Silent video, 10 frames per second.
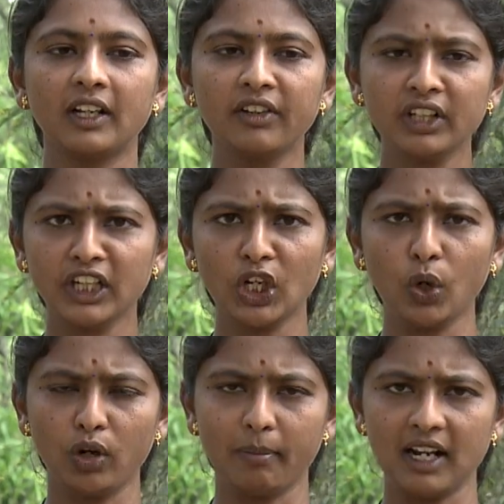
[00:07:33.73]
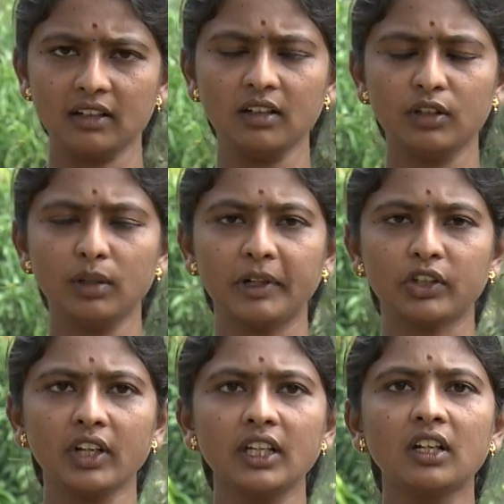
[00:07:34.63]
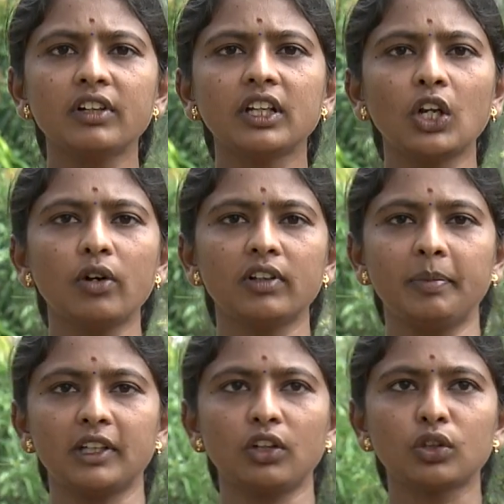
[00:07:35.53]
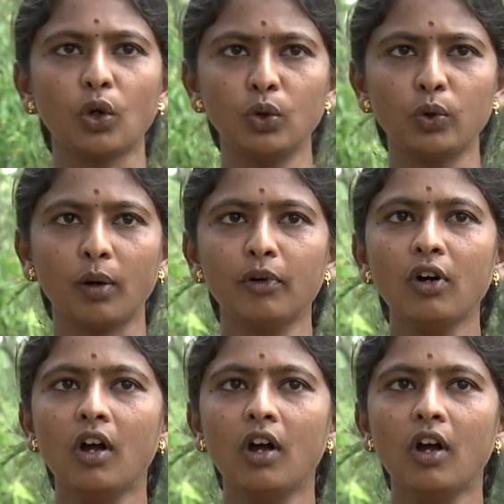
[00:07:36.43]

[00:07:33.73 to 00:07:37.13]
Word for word: இருபது கிலோ ஒரு மரத்துக்கு வந்து பார்த்தோன்னா இருபது கிலோ வந்து பார்த்தோன்னா தொழு உரமும்